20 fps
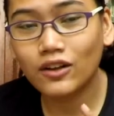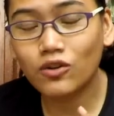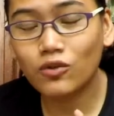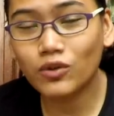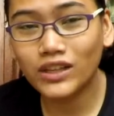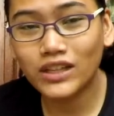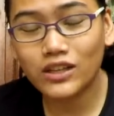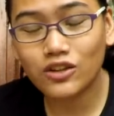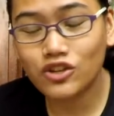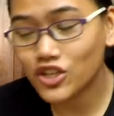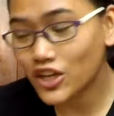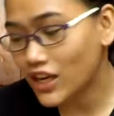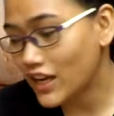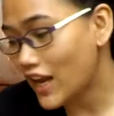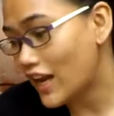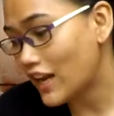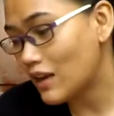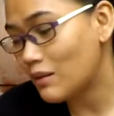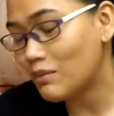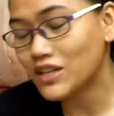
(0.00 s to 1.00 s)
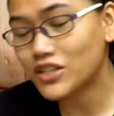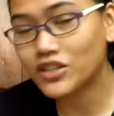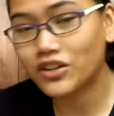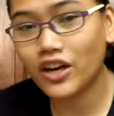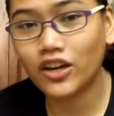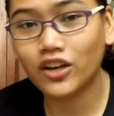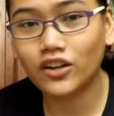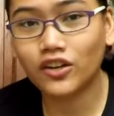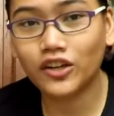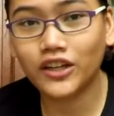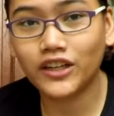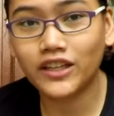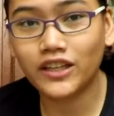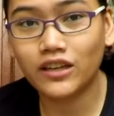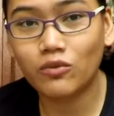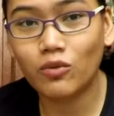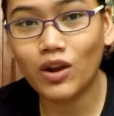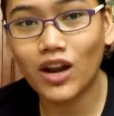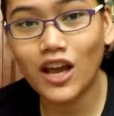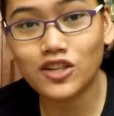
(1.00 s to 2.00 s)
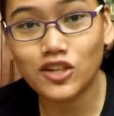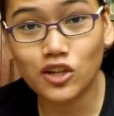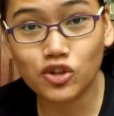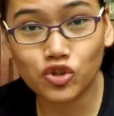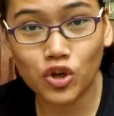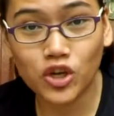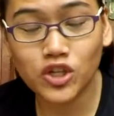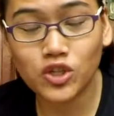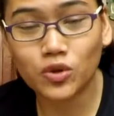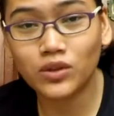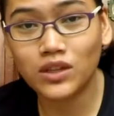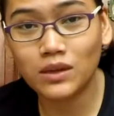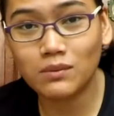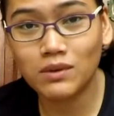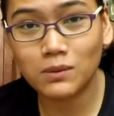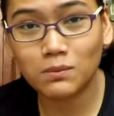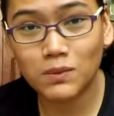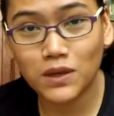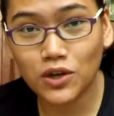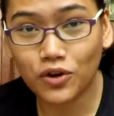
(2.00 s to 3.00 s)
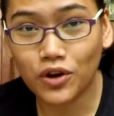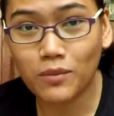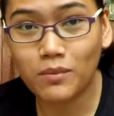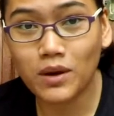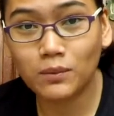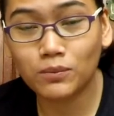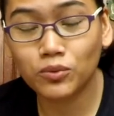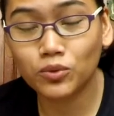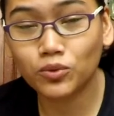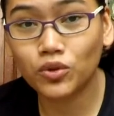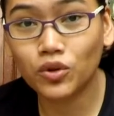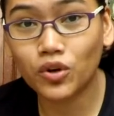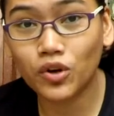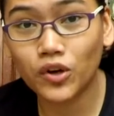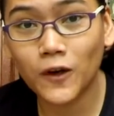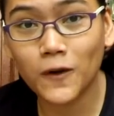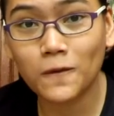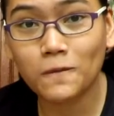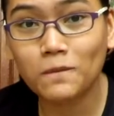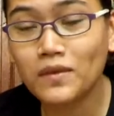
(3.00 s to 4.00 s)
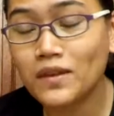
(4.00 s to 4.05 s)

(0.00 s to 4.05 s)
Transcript: kung hindi siya ilalabas regularly, wala siyang choice kundi mag-pee or mag-poo doon.